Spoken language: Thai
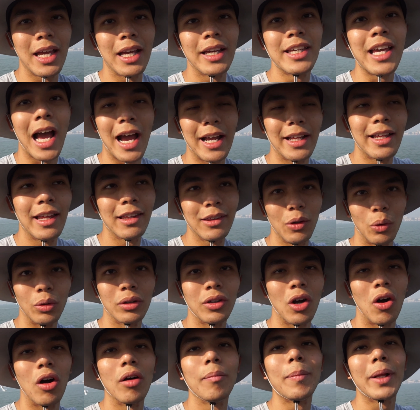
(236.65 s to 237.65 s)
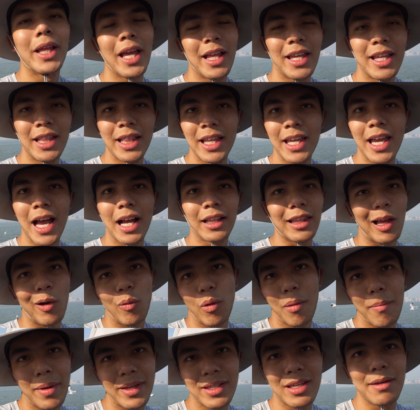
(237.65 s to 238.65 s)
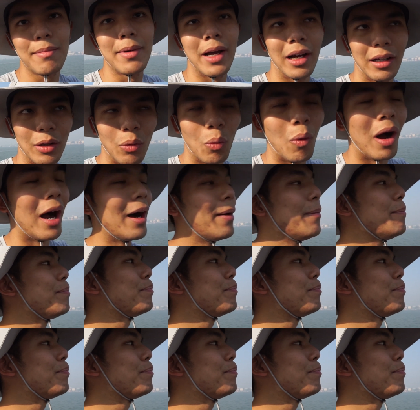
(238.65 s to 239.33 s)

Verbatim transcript: ใหญ่ที่สุดของประเทศอินเดีย แต่ว่าไม่ใช่เมืองหลวง